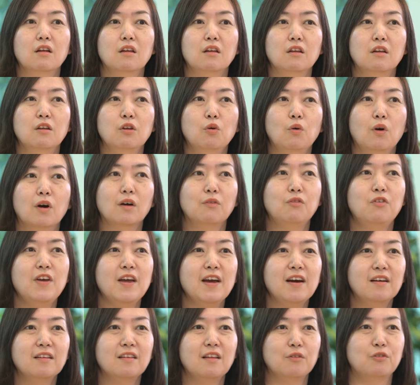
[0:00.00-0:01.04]
要は
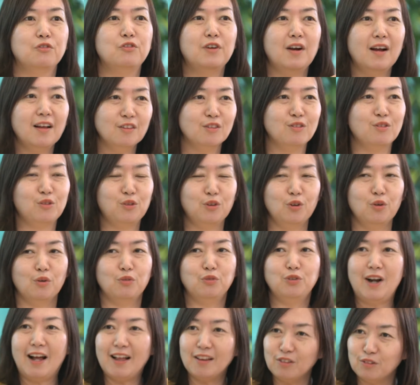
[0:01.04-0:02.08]
フェアでフラ要
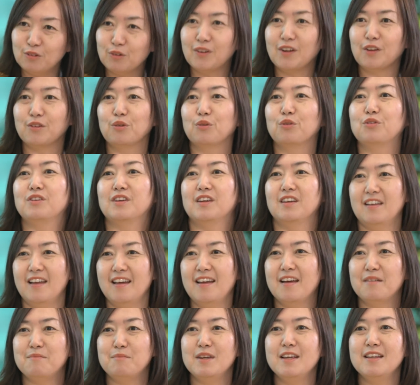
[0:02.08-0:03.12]
フラットな組織
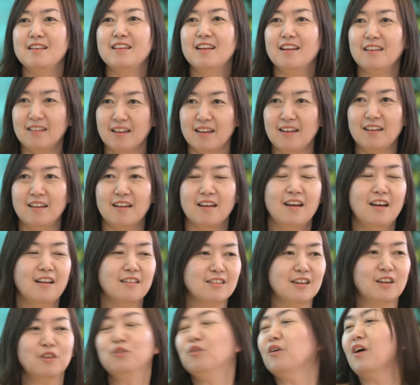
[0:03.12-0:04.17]
でみんなで
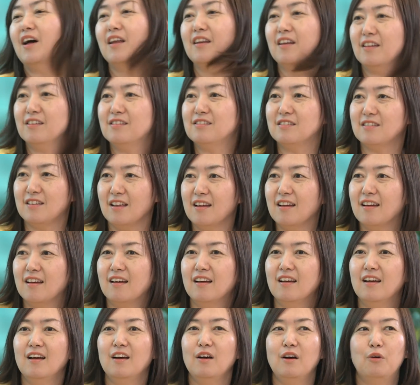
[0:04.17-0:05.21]
ちゃんと話して、
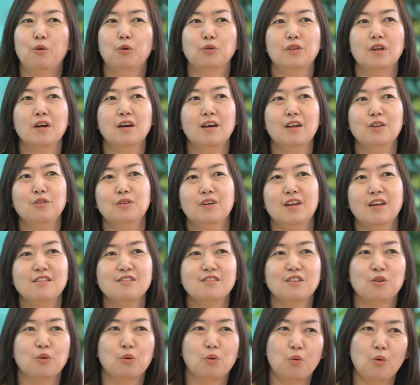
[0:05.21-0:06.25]
お互いの景
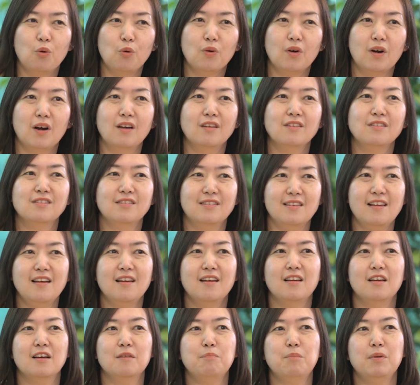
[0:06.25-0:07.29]
色を交換し
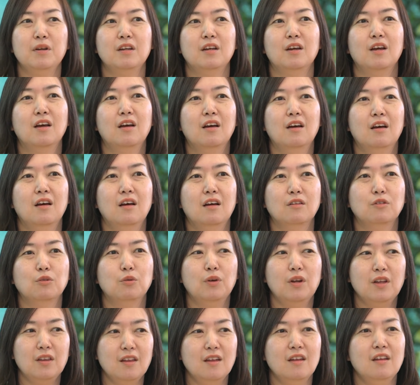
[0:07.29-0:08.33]
てやっぱりそ
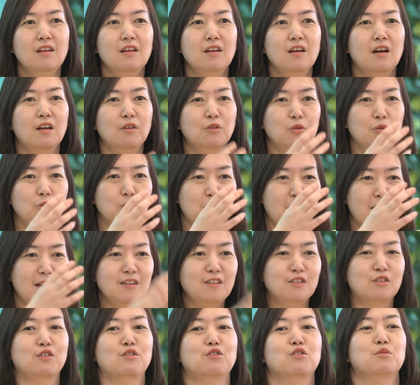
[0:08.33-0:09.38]
れであの前
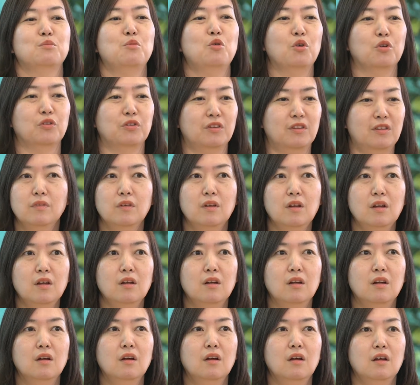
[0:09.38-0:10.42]
に進もう
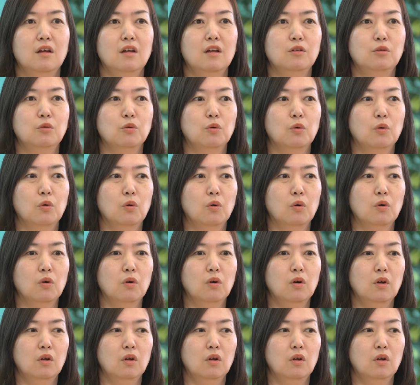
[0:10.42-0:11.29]
で、えーと、